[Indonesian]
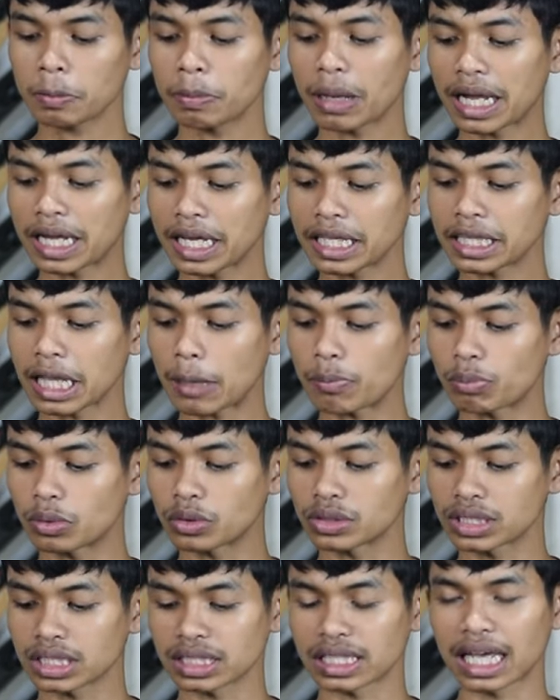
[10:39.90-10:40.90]
pakai
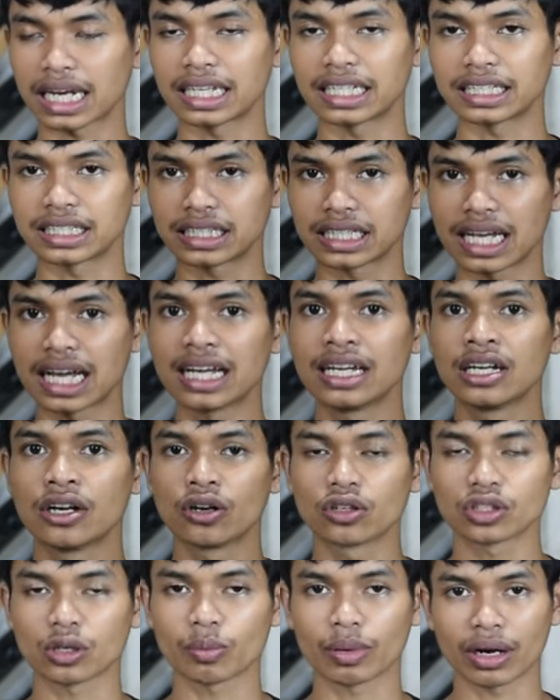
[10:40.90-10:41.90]
tabung stainless ya
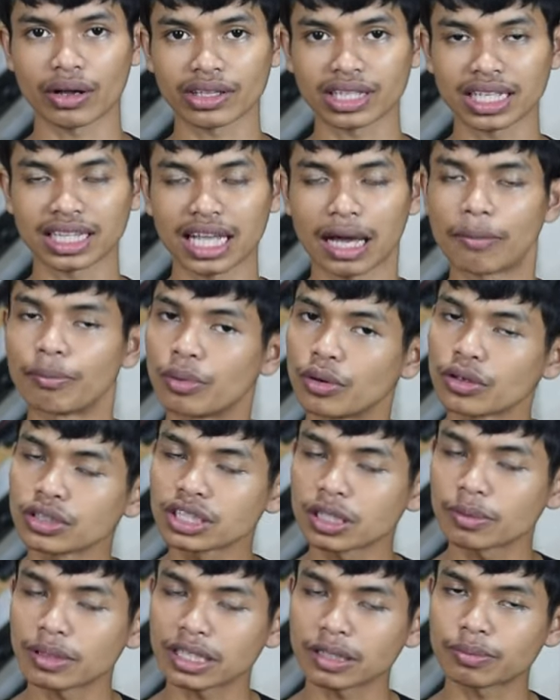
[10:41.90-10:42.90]
untuk perawatan
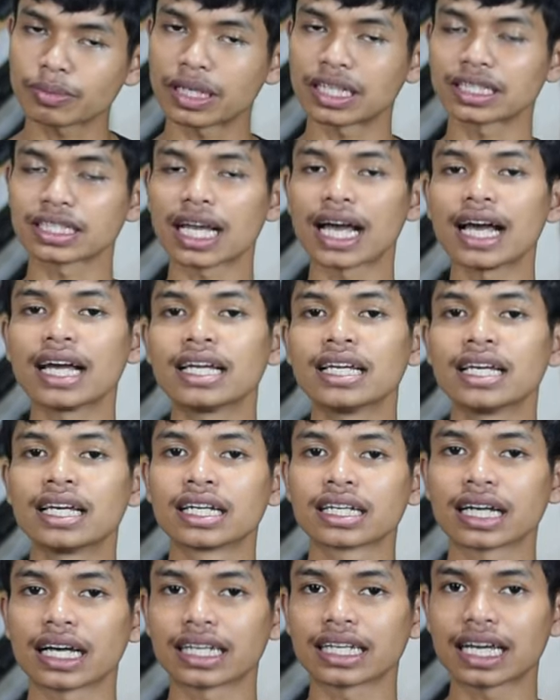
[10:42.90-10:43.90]
tabung seperti biasa
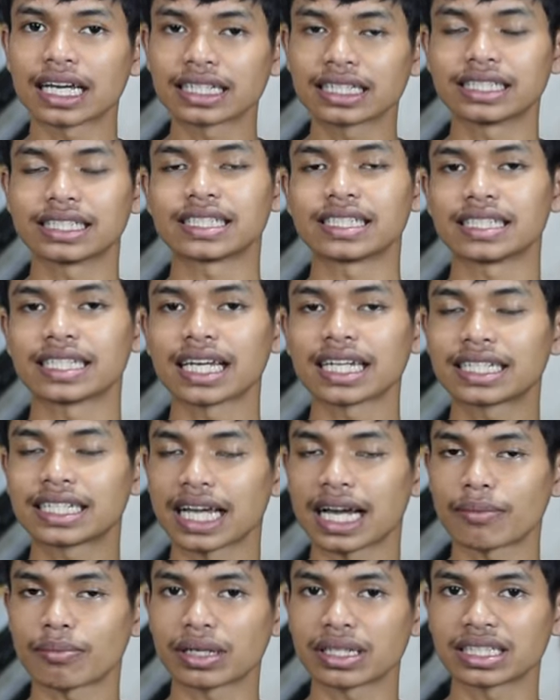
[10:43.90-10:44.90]
kalian ngisinya
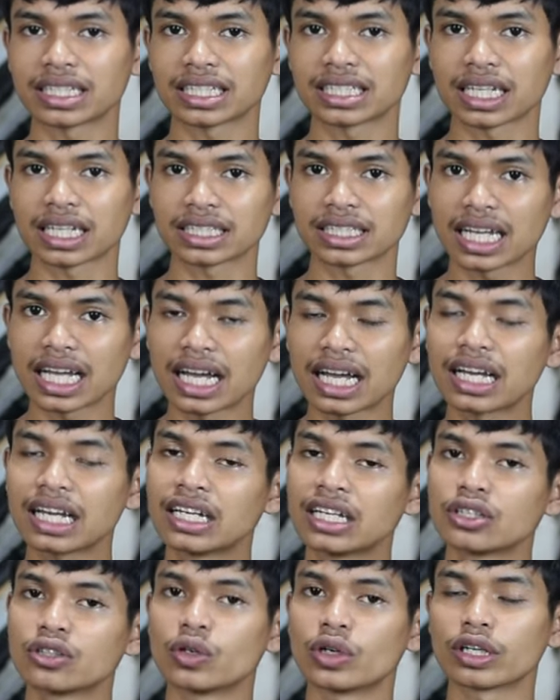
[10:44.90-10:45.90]
di amannya saja
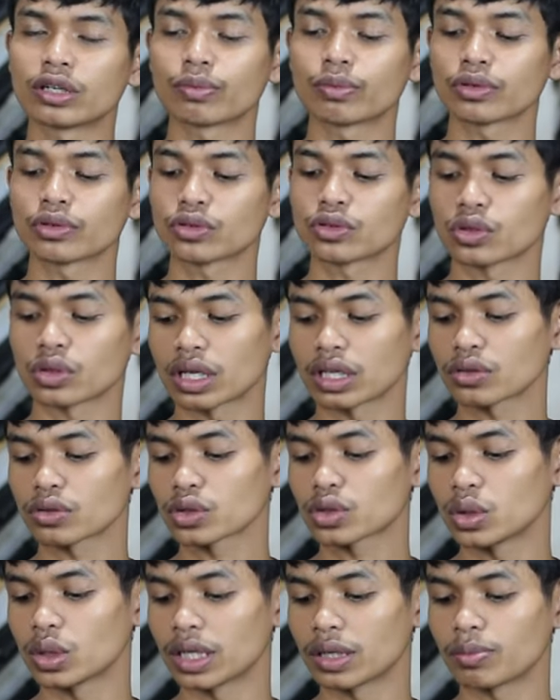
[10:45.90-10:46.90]

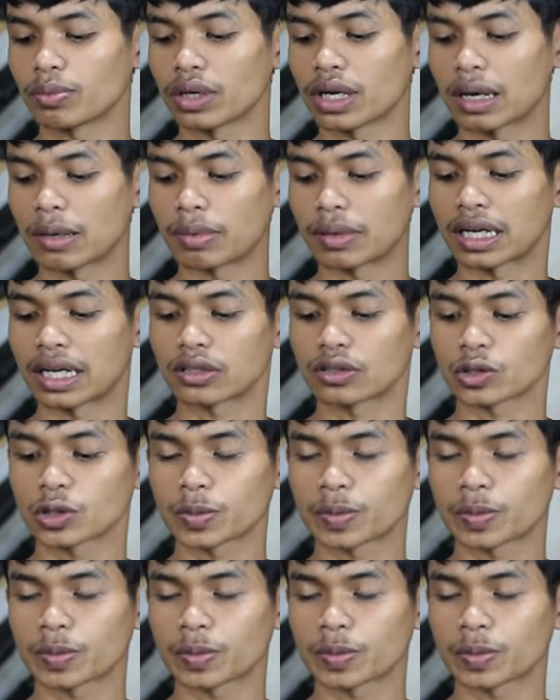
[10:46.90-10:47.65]
2700 2800